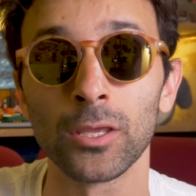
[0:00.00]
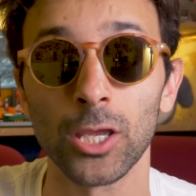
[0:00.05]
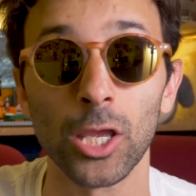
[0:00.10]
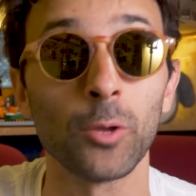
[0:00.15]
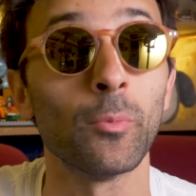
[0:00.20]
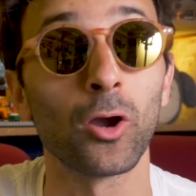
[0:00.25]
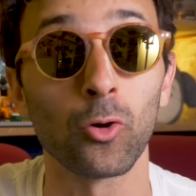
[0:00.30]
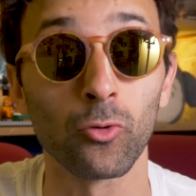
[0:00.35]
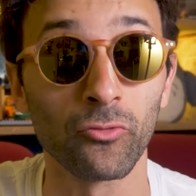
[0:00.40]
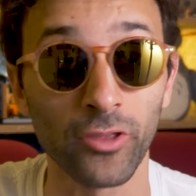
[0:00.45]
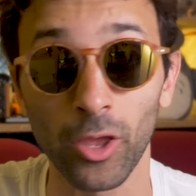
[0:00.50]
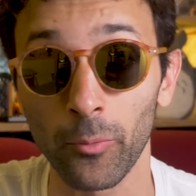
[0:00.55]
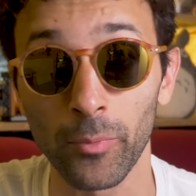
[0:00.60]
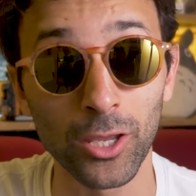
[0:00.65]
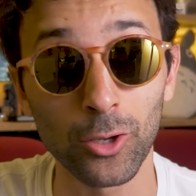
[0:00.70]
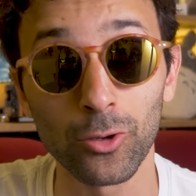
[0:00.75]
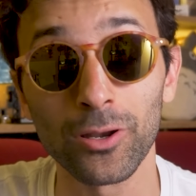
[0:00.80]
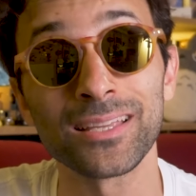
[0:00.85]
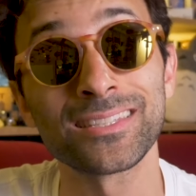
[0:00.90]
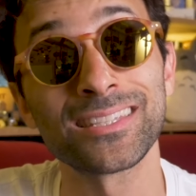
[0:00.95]
et m'a
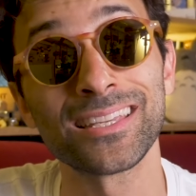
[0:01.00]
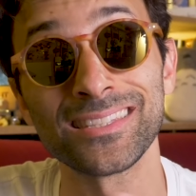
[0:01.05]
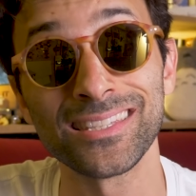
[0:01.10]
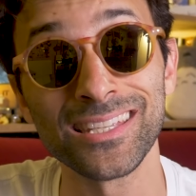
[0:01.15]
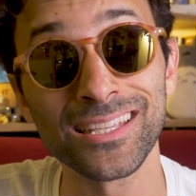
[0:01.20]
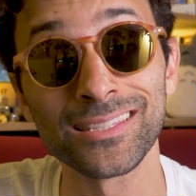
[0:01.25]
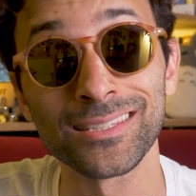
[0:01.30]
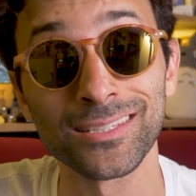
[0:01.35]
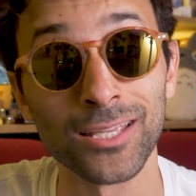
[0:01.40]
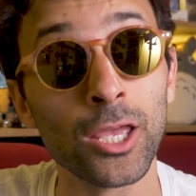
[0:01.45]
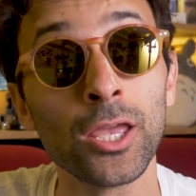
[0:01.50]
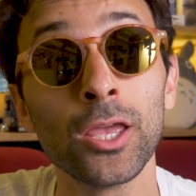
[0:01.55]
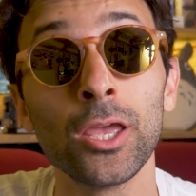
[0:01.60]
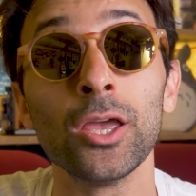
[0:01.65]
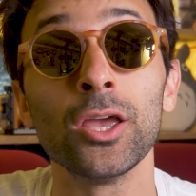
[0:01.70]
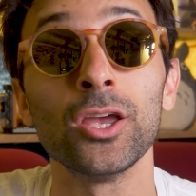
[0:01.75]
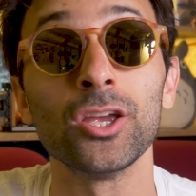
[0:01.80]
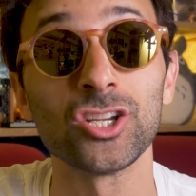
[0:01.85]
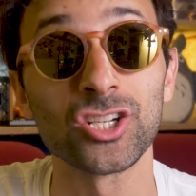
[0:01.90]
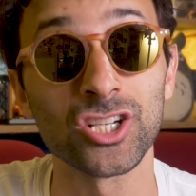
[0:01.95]
confirmé que la 16X,
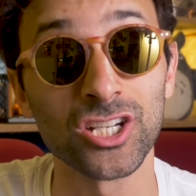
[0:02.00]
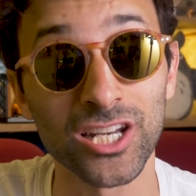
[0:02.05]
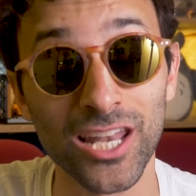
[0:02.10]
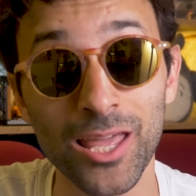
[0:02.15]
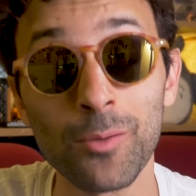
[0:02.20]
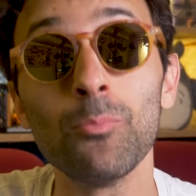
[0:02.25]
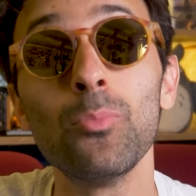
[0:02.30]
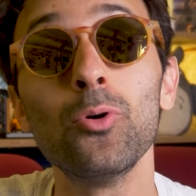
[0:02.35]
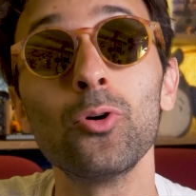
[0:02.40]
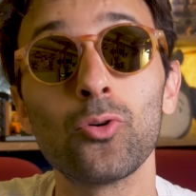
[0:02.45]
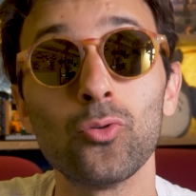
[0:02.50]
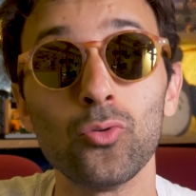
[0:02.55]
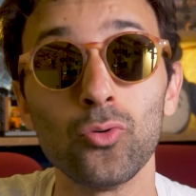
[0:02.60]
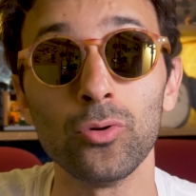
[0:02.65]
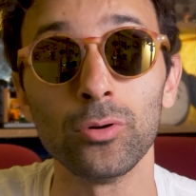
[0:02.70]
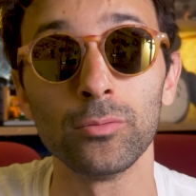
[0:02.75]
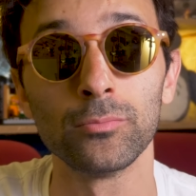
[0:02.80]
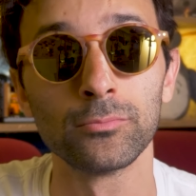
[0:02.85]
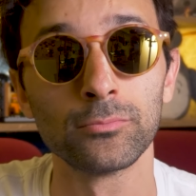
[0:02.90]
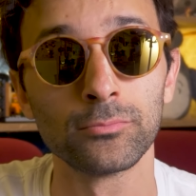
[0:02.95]
je l'aime beaucoup.